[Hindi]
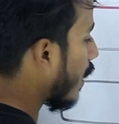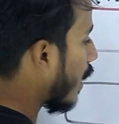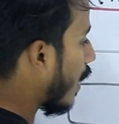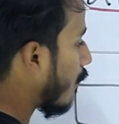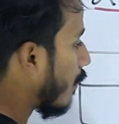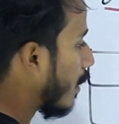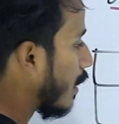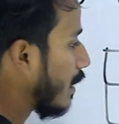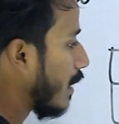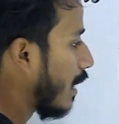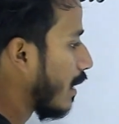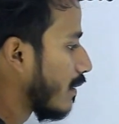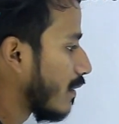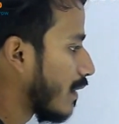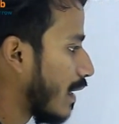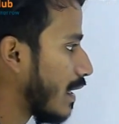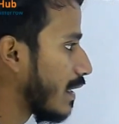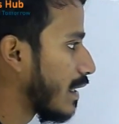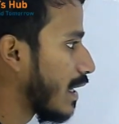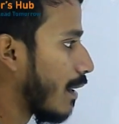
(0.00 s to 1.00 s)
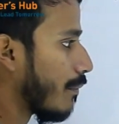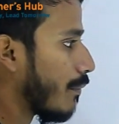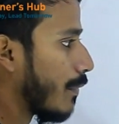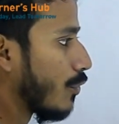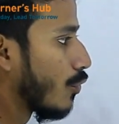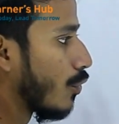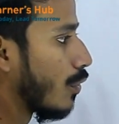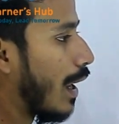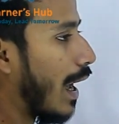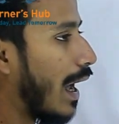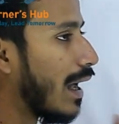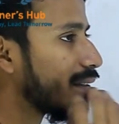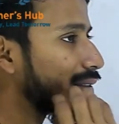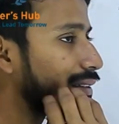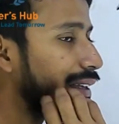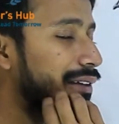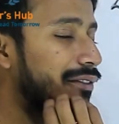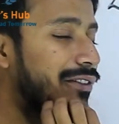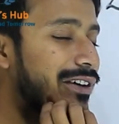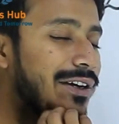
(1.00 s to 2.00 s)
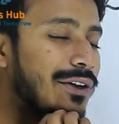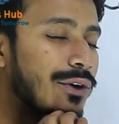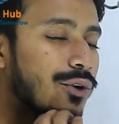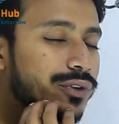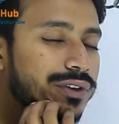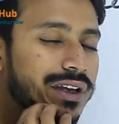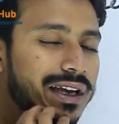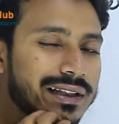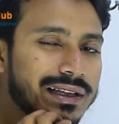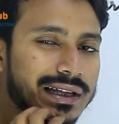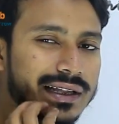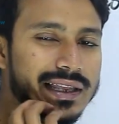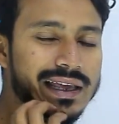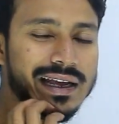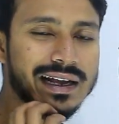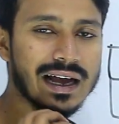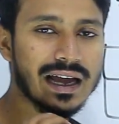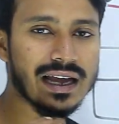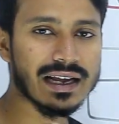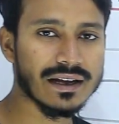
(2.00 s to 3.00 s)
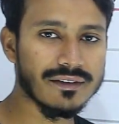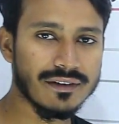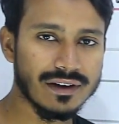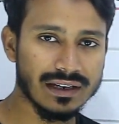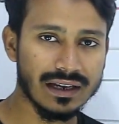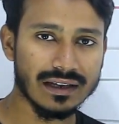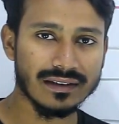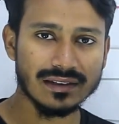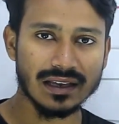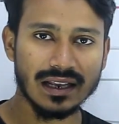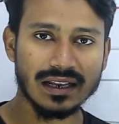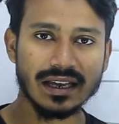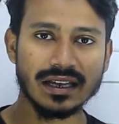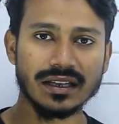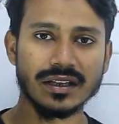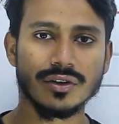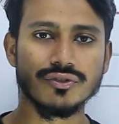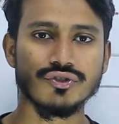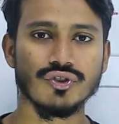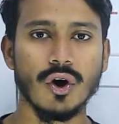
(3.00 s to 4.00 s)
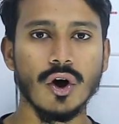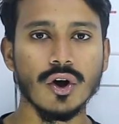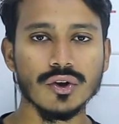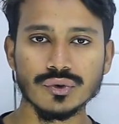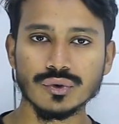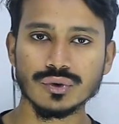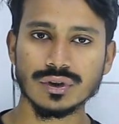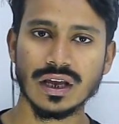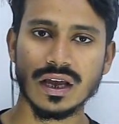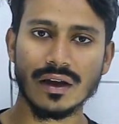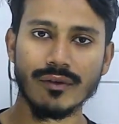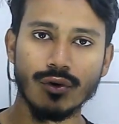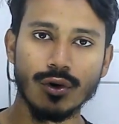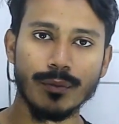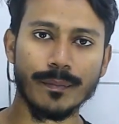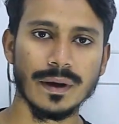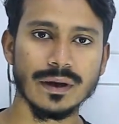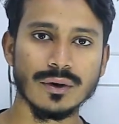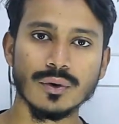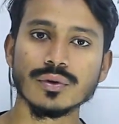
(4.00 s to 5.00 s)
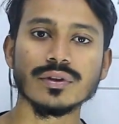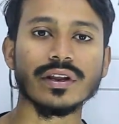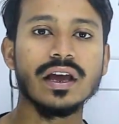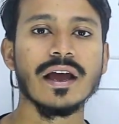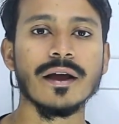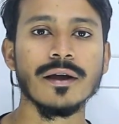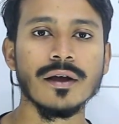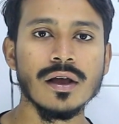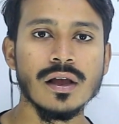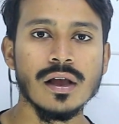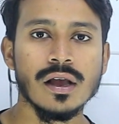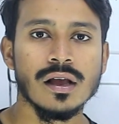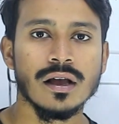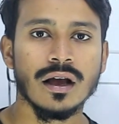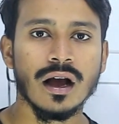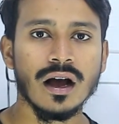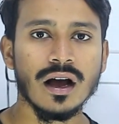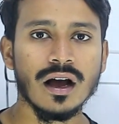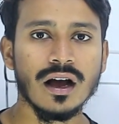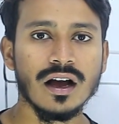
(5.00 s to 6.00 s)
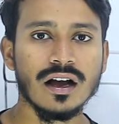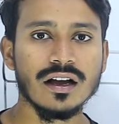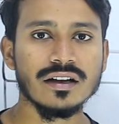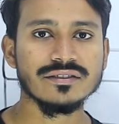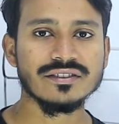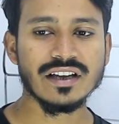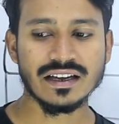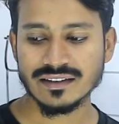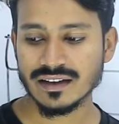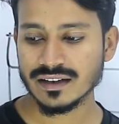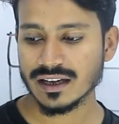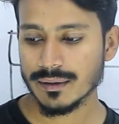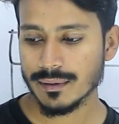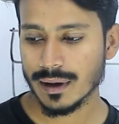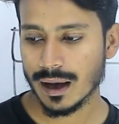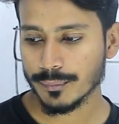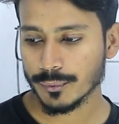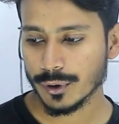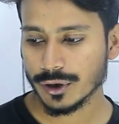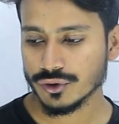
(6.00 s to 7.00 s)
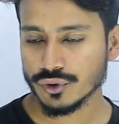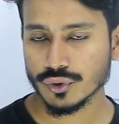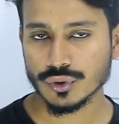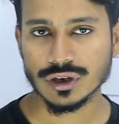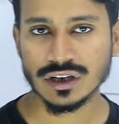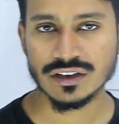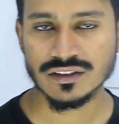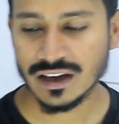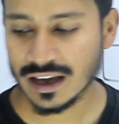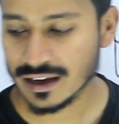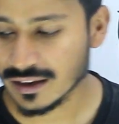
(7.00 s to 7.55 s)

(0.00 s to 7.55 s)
ना ईयर स्केल के हमने जो लास्ट की वीडियोस के अंदर देखा है कि ईयर स्केल के अंदर जॉब्स होते हैं ओपन होते हैं जैसे कि मैं आपको एक छोटे से